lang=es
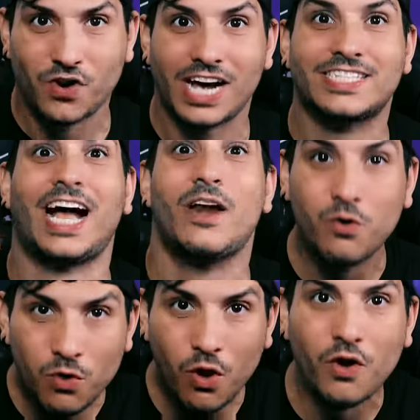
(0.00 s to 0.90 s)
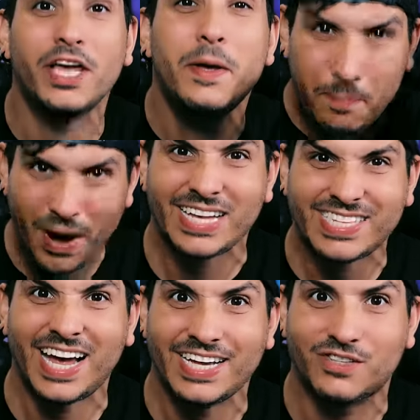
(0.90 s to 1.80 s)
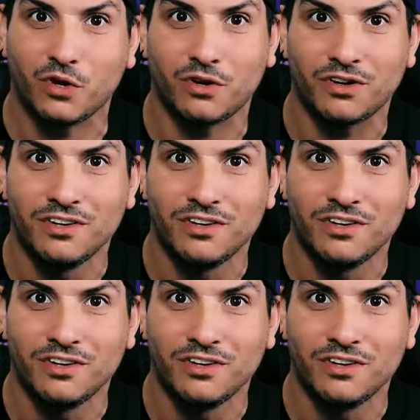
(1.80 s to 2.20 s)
cascarudo y pasa esto.